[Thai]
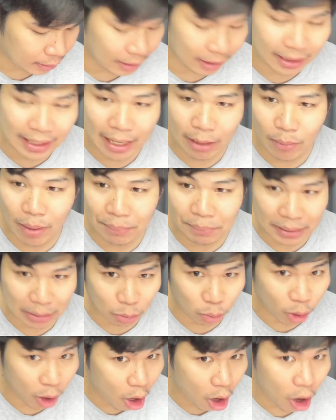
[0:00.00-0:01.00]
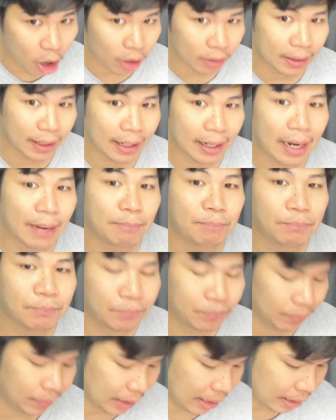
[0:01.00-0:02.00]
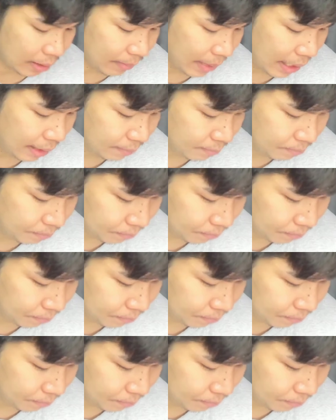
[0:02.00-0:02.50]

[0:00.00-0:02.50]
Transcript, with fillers: จะเรียกว่าผิวลอกนะครับเเห็นไหม